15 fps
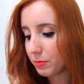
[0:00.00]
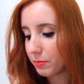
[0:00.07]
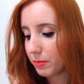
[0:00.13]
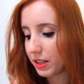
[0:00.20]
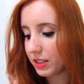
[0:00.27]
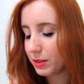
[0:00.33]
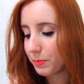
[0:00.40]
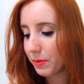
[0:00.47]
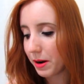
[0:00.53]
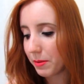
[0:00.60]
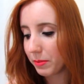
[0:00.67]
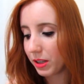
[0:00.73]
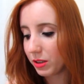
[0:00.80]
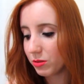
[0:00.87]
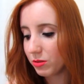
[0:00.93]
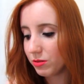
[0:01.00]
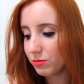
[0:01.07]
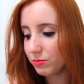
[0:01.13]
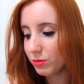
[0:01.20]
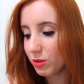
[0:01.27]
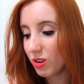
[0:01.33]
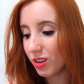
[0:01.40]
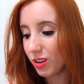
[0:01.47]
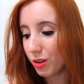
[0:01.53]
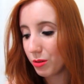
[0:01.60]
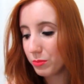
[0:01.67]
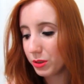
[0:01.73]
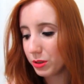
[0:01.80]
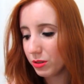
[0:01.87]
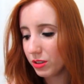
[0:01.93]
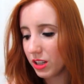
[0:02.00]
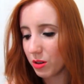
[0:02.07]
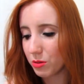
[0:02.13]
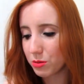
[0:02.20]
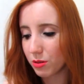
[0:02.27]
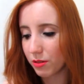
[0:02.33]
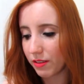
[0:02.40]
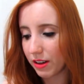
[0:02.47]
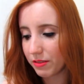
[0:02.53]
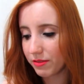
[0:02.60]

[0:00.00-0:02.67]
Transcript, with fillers: mas pra mim não, não rolou muito não, só vai